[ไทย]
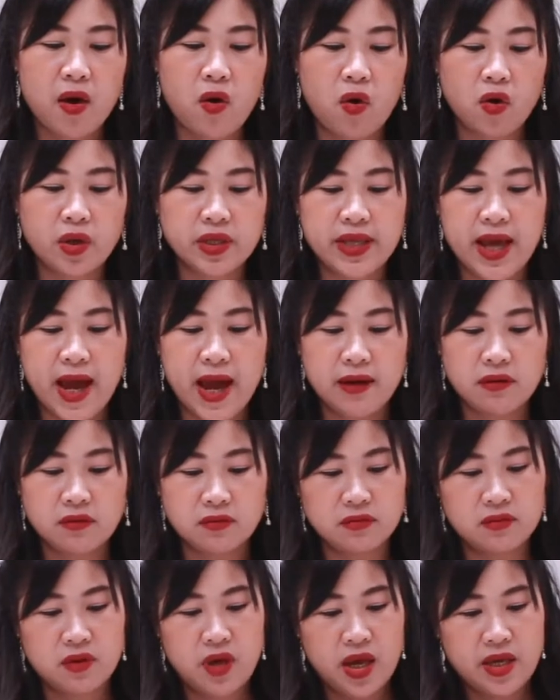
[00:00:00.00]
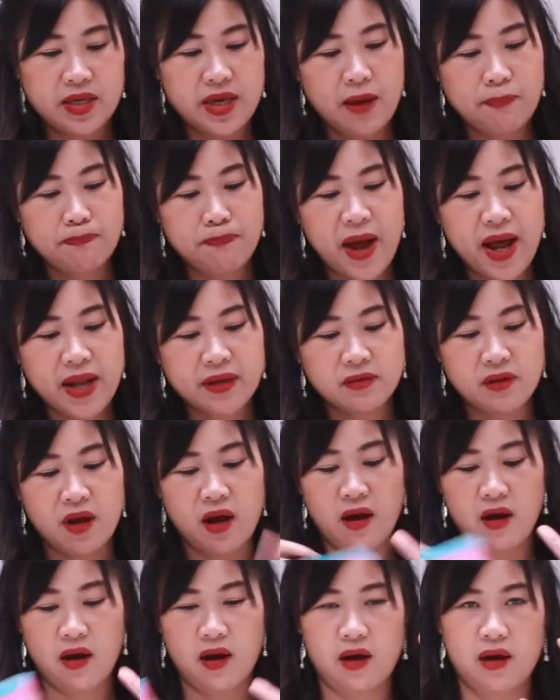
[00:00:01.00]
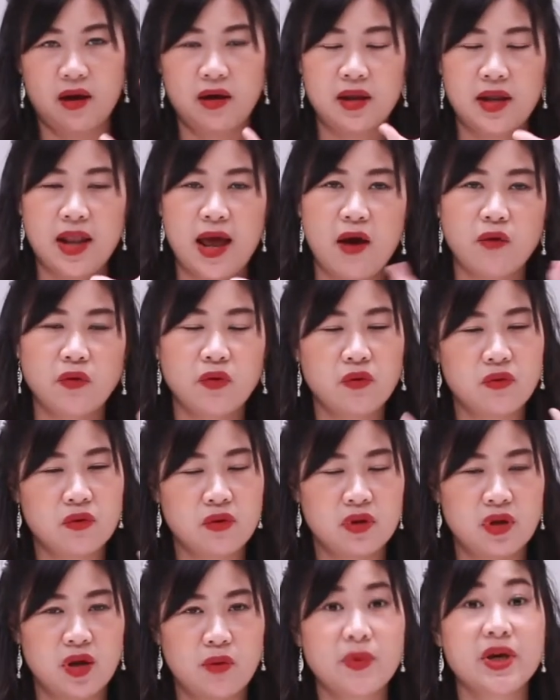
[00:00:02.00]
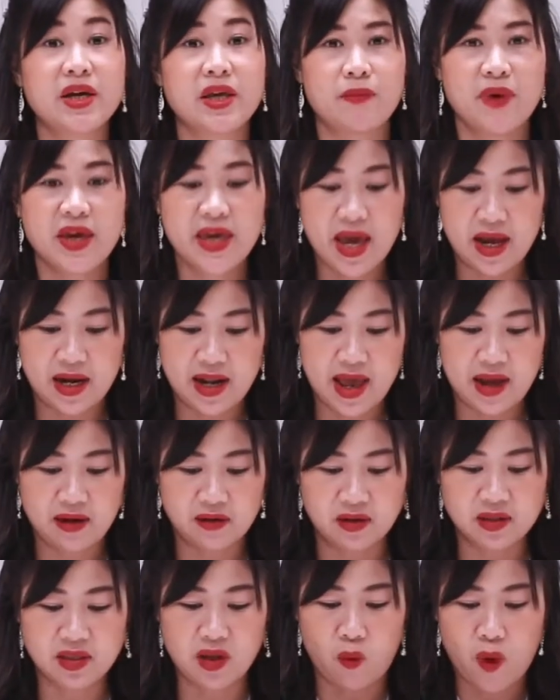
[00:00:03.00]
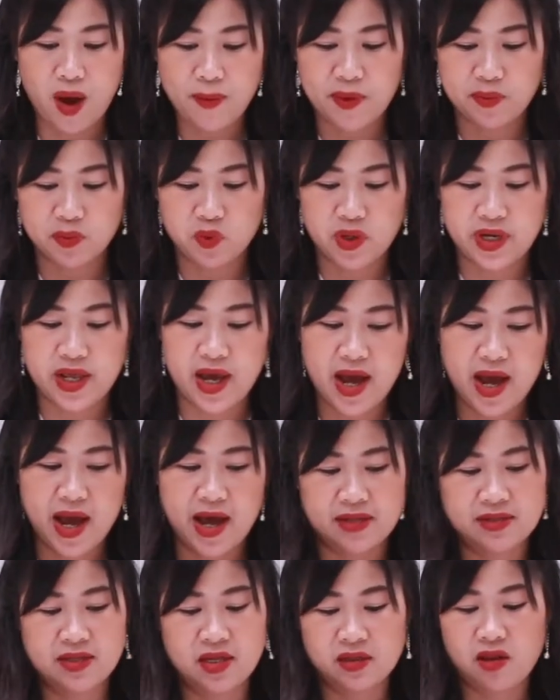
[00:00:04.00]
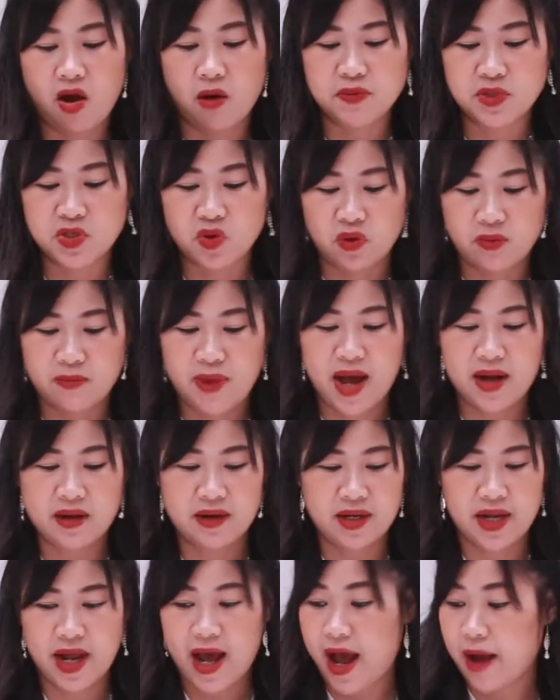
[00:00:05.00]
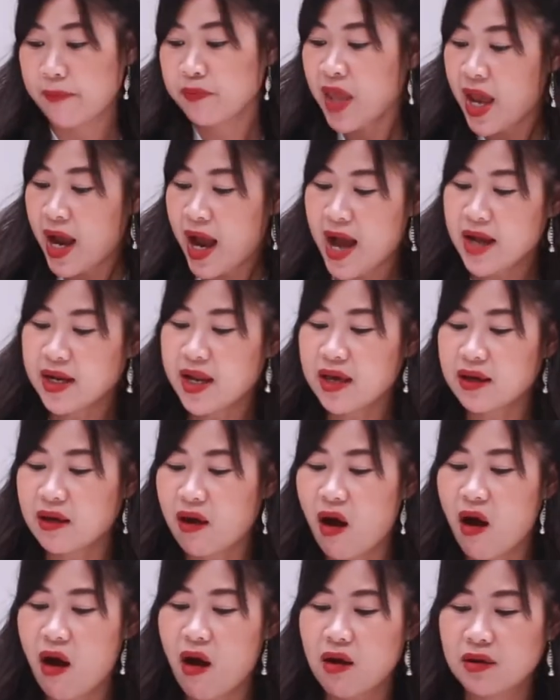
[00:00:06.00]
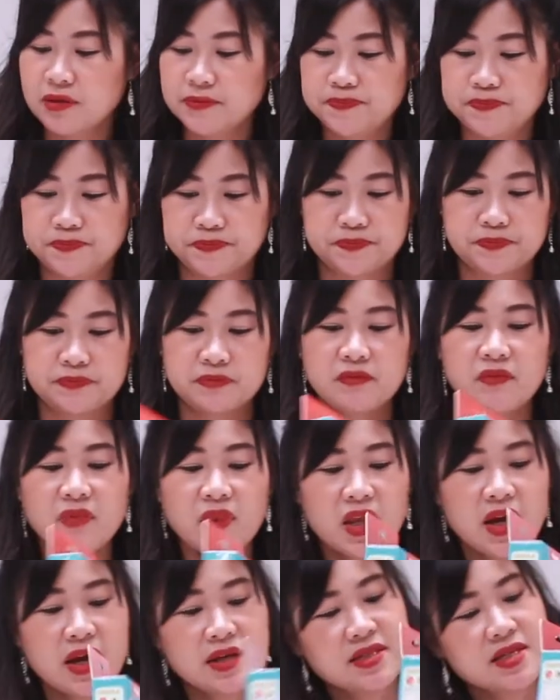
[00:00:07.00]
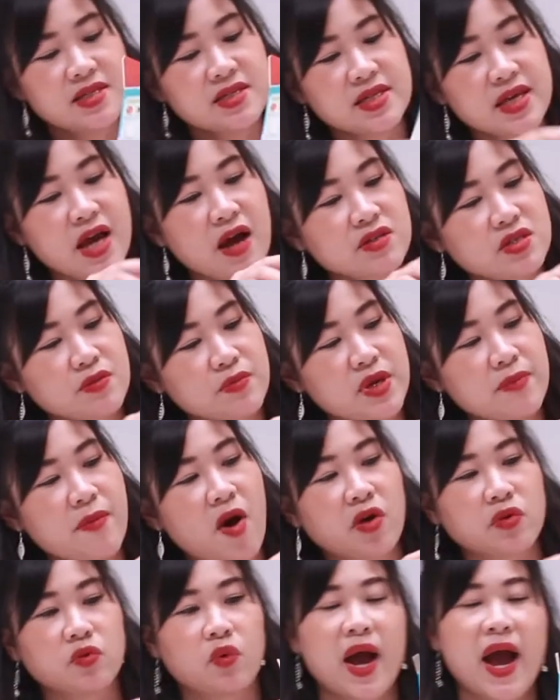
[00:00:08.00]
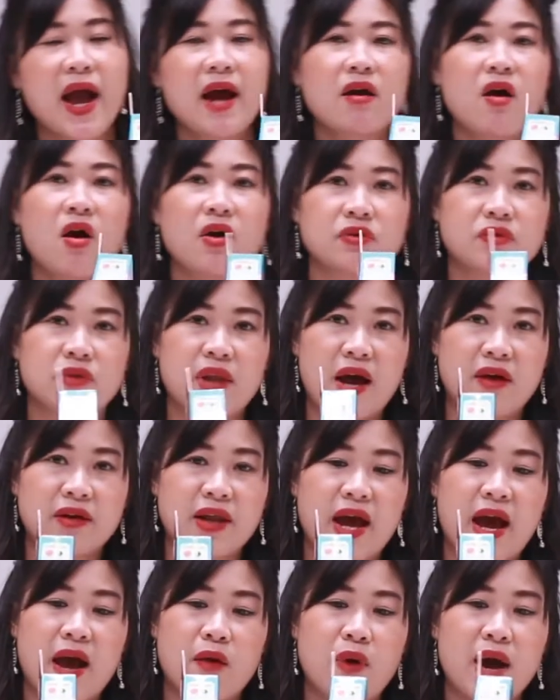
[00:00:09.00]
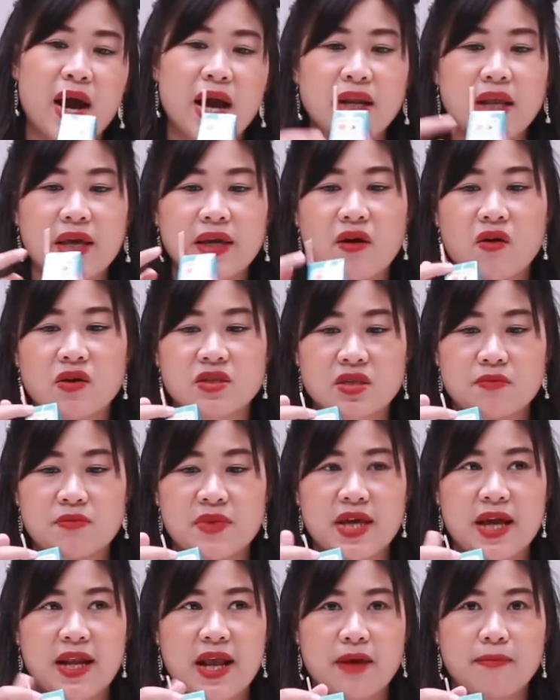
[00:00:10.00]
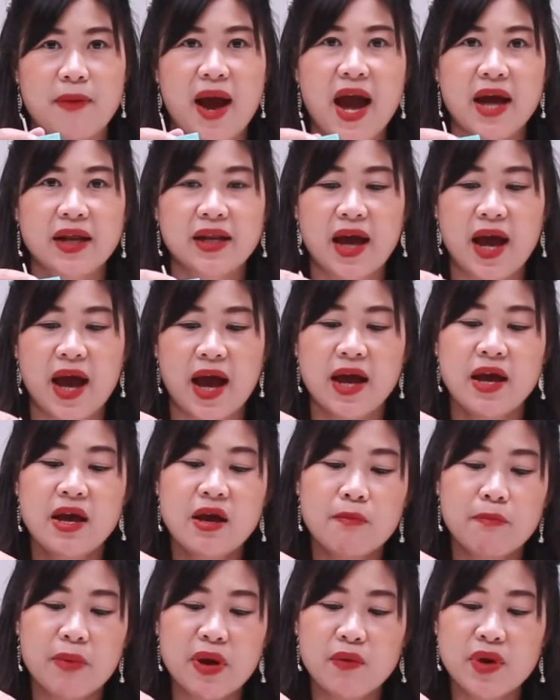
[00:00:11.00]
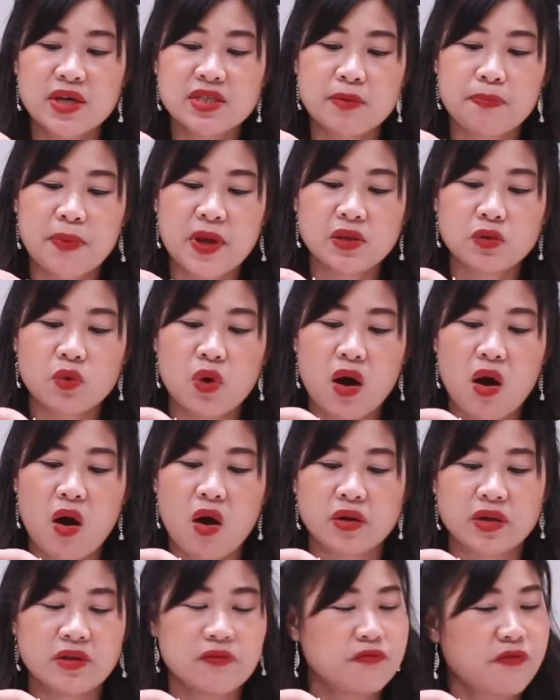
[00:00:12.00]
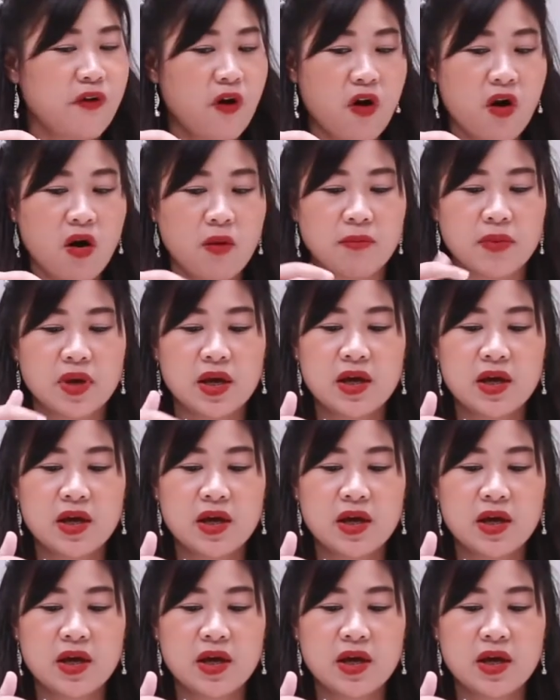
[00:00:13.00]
งคนยังยังปั้นอ๋อแล้วแล้วอยังไม่แข็งแรงแล้วแต่ว่าแบบตัวนี้ค่ะจะตอบโจทย์มากเลยนะคะข้างในกล่องจริงๆ เขาจะมีบอกอยู่ข้างกล่องอยู่แล้วนะคะ ว่าข้างในกล่องจะมีอะไรบ้างนะคะ ไม่ว่าจะเป็นตัวของดินโฟม